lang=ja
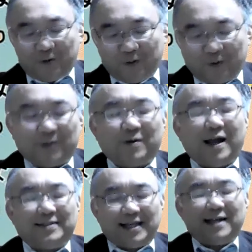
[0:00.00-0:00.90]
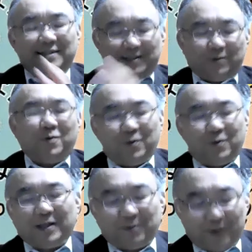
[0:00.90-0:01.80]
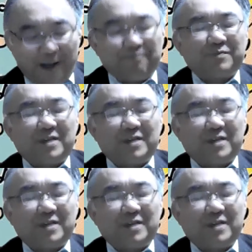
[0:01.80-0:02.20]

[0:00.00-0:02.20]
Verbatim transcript: 校だとか、佐賀西高校だとか、